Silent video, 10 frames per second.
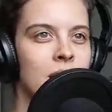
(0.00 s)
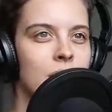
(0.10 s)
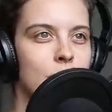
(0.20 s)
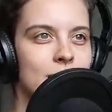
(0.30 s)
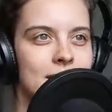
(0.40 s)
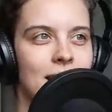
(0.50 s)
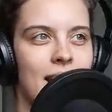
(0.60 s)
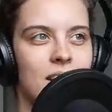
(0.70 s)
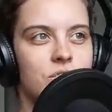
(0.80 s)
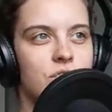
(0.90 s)

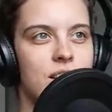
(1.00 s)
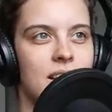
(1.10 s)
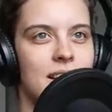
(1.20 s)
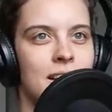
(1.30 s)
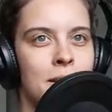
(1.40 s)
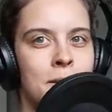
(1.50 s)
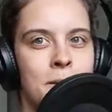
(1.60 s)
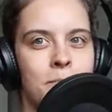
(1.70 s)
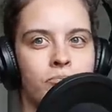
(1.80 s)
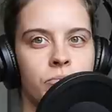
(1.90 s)
komentarze,
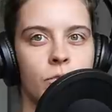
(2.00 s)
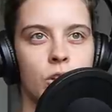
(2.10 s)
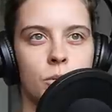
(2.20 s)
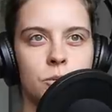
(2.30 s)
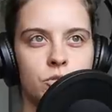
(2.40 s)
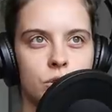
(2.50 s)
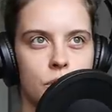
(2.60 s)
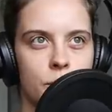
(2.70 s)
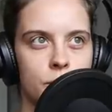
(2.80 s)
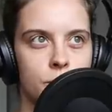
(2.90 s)
mm, robić
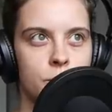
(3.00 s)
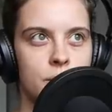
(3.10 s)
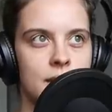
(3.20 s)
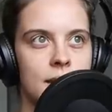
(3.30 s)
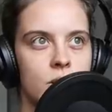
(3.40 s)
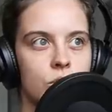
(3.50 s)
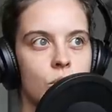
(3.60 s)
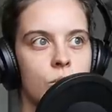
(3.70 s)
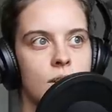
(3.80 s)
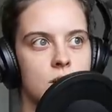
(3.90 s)
wszystko pod publikę, no to
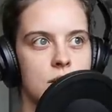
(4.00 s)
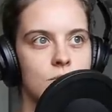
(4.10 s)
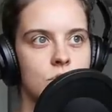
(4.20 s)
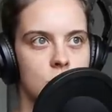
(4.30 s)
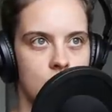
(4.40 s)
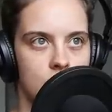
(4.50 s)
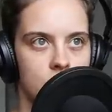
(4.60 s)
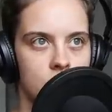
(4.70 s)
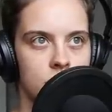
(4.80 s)
uważam, że